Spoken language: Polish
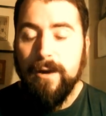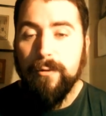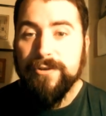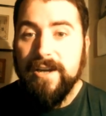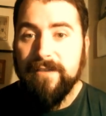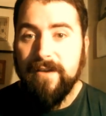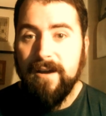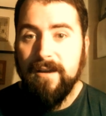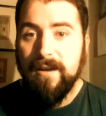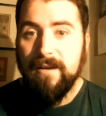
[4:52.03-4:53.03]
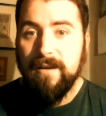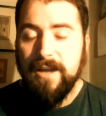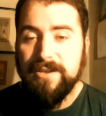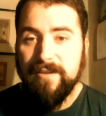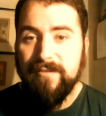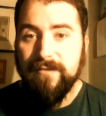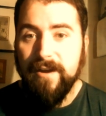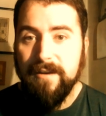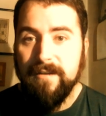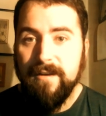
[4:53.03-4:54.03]
jaką odgrywa e, Andrzej
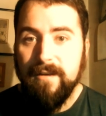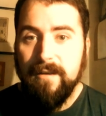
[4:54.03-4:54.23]
Seweryn.